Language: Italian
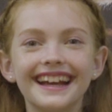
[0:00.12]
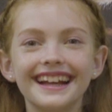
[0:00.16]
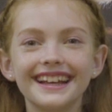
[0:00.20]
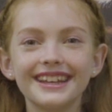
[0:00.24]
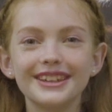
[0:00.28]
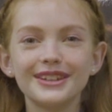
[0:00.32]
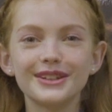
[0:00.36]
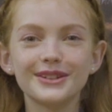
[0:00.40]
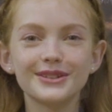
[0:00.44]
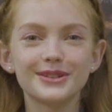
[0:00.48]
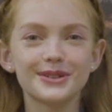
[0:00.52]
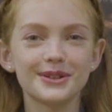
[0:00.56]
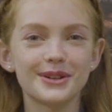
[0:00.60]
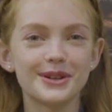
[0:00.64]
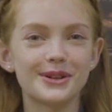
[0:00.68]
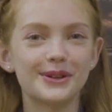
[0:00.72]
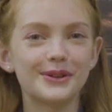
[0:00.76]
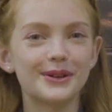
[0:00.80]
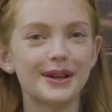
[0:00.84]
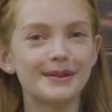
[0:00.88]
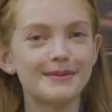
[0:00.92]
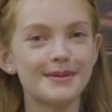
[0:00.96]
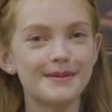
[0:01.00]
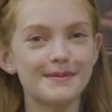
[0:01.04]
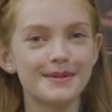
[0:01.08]
Io sono
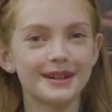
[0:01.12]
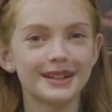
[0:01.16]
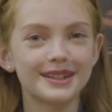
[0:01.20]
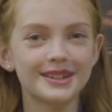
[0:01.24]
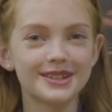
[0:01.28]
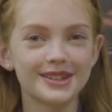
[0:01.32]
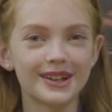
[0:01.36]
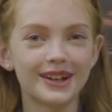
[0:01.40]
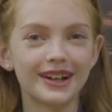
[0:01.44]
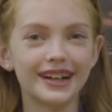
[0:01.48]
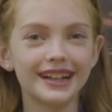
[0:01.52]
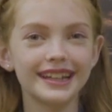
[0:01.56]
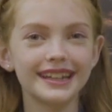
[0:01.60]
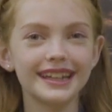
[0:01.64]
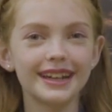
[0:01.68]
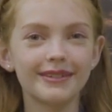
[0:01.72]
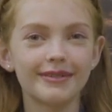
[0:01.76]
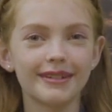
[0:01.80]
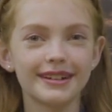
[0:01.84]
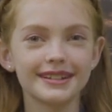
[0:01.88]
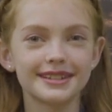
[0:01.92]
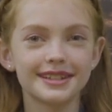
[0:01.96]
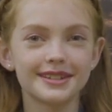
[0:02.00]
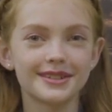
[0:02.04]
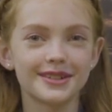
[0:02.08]
Noemi Brazzoli, e
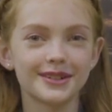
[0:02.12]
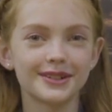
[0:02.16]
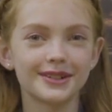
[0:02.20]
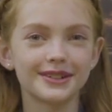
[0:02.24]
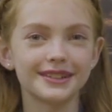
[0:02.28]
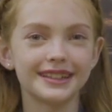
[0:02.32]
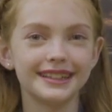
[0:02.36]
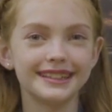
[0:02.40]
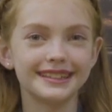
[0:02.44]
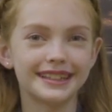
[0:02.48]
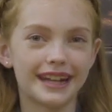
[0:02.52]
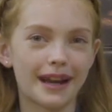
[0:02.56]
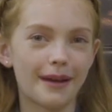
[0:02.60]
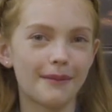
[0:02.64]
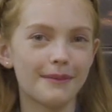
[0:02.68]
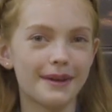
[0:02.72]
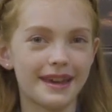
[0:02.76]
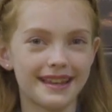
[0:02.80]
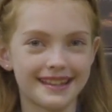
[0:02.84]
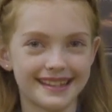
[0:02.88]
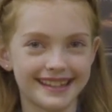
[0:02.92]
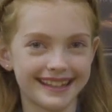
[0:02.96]
questi sono i tre miei